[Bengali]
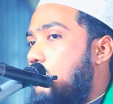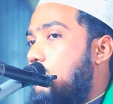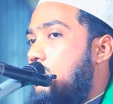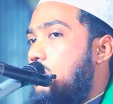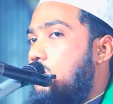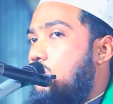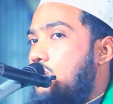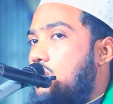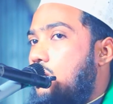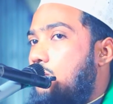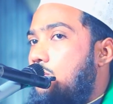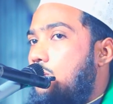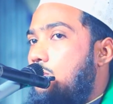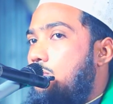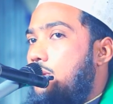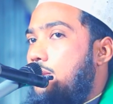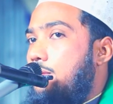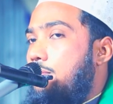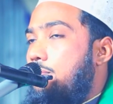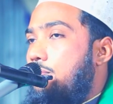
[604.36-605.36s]
সকলে কথা
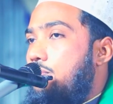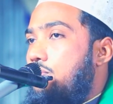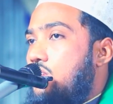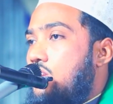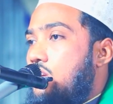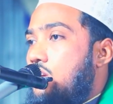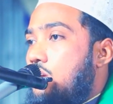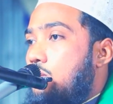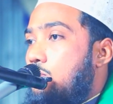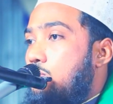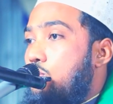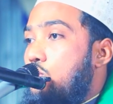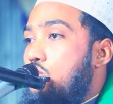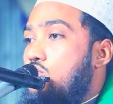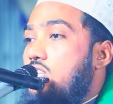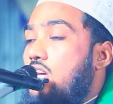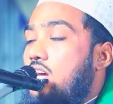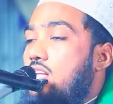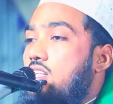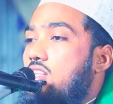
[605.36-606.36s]
বলবেন
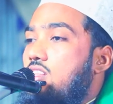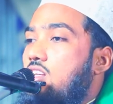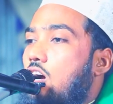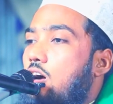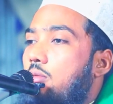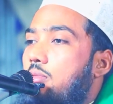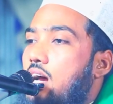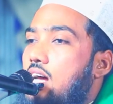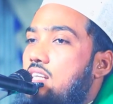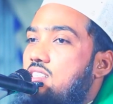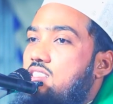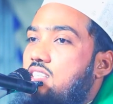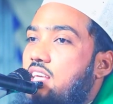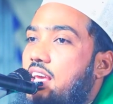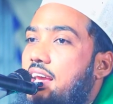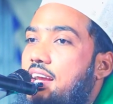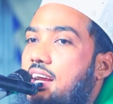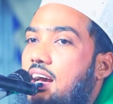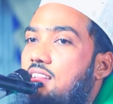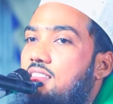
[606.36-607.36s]
বুঝিয়ে দিতে হবে আজকে
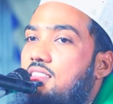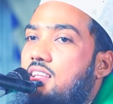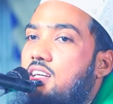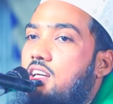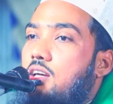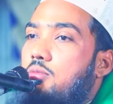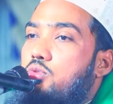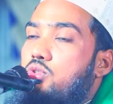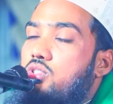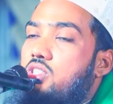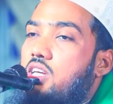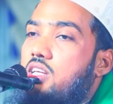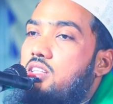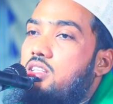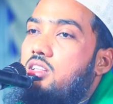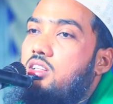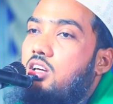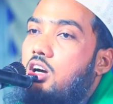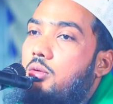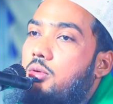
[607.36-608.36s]
এখান থেকে বুঝিয়ে
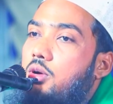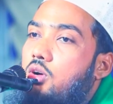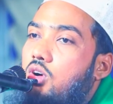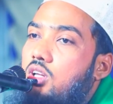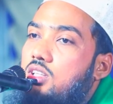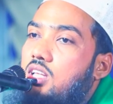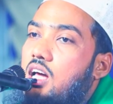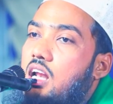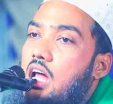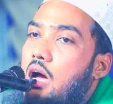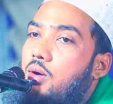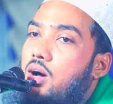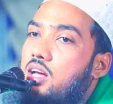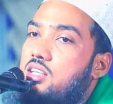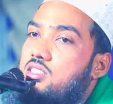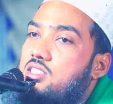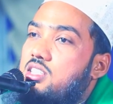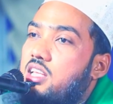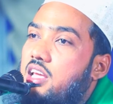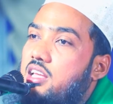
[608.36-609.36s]
দিতে হবে কথার আওয়াজ
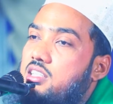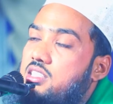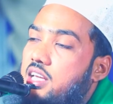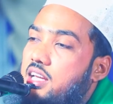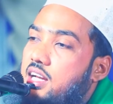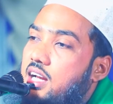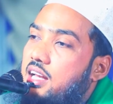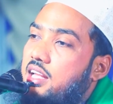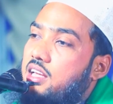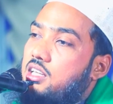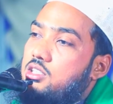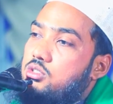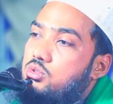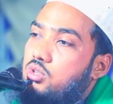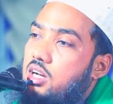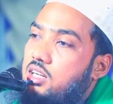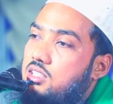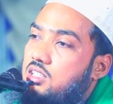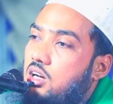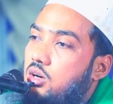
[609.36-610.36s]
দিয়ে যে এখানে কিছু
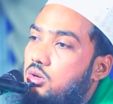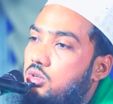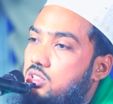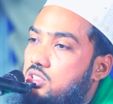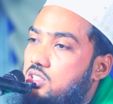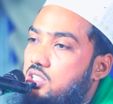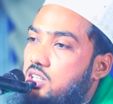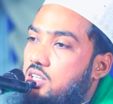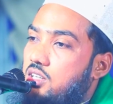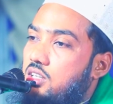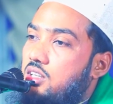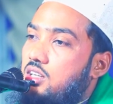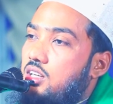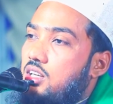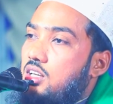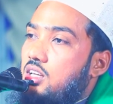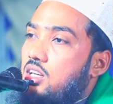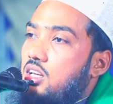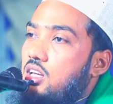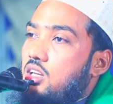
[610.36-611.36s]
একটা হচ্ছে
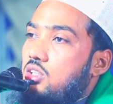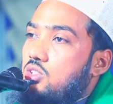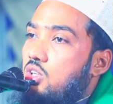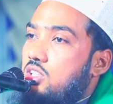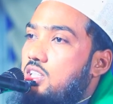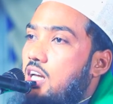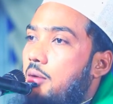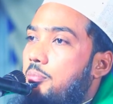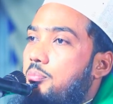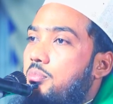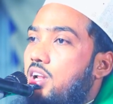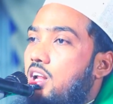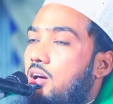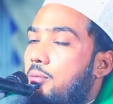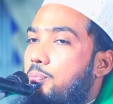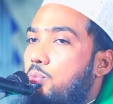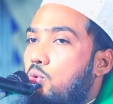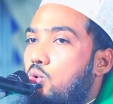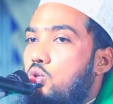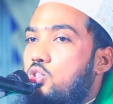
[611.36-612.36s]
যদি আপনারা
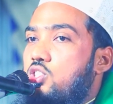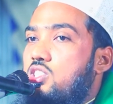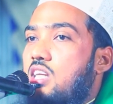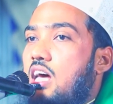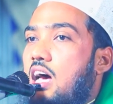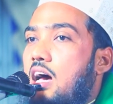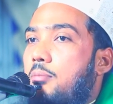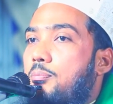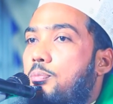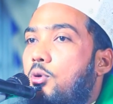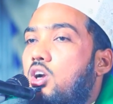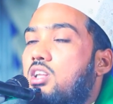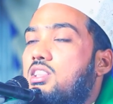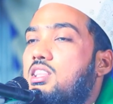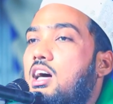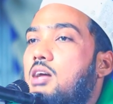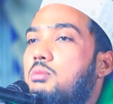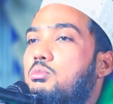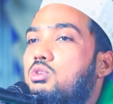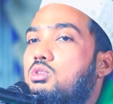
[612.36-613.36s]
পুরুষরা
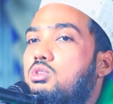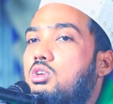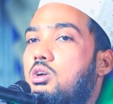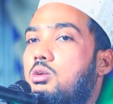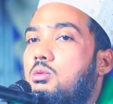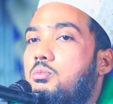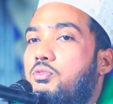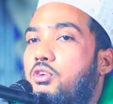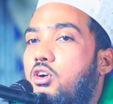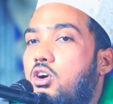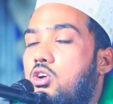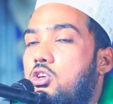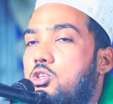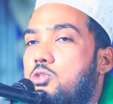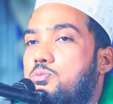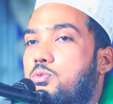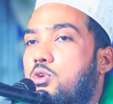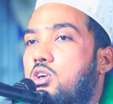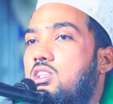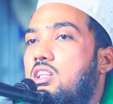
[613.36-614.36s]
পর্দার মতন ফরজ
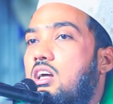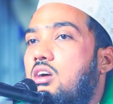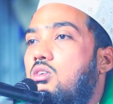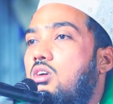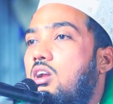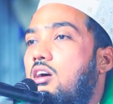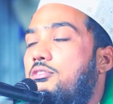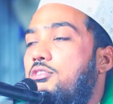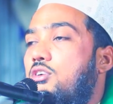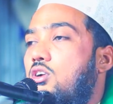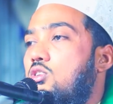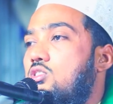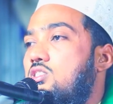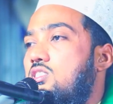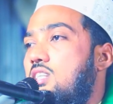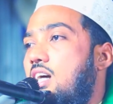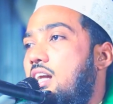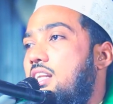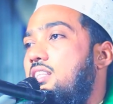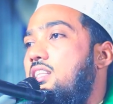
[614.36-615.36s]
পর্দা করা ফরজ
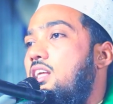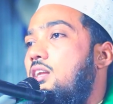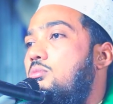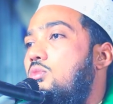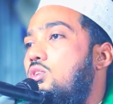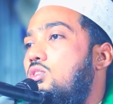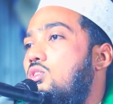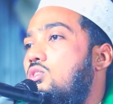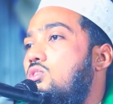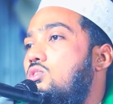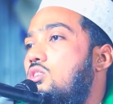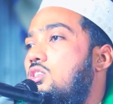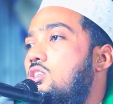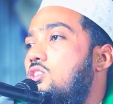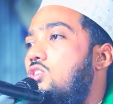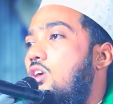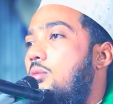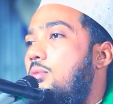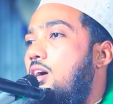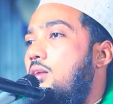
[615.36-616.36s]
নারীদের মতন যদি
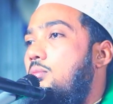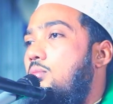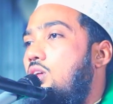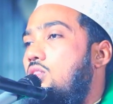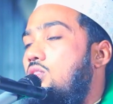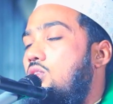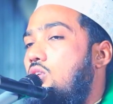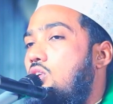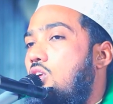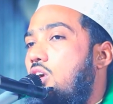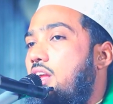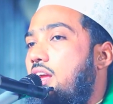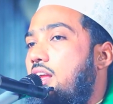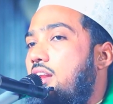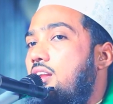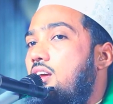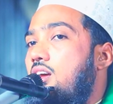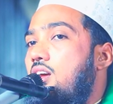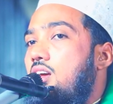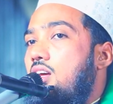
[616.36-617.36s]
জবান বন্ধ করেন
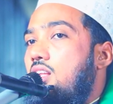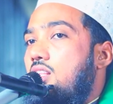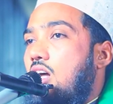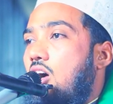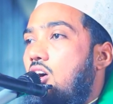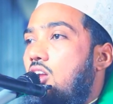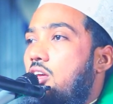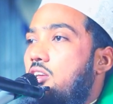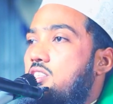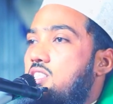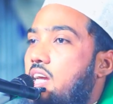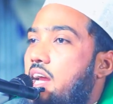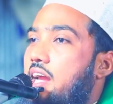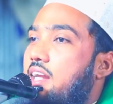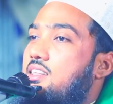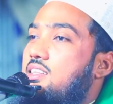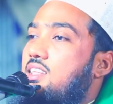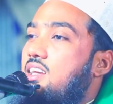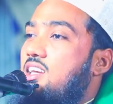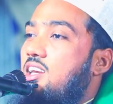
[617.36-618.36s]
তাহলে
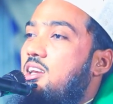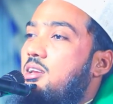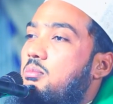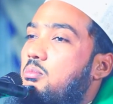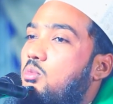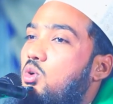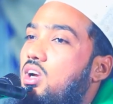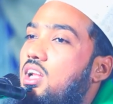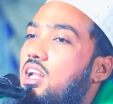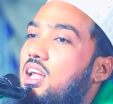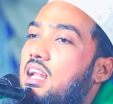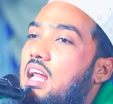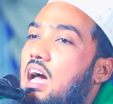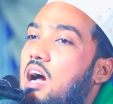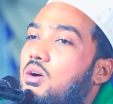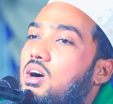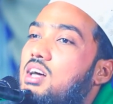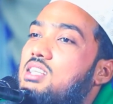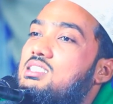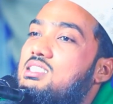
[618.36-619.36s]
সাইড থেকে মহিলারা
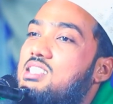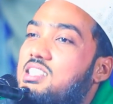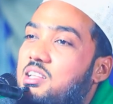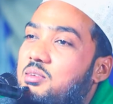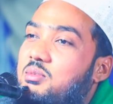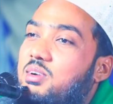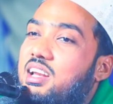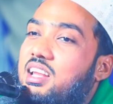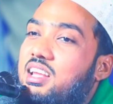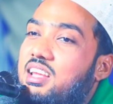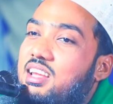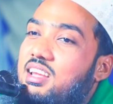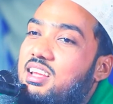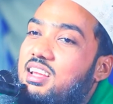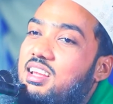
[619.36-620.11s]
আওয়াজ দিতে পারে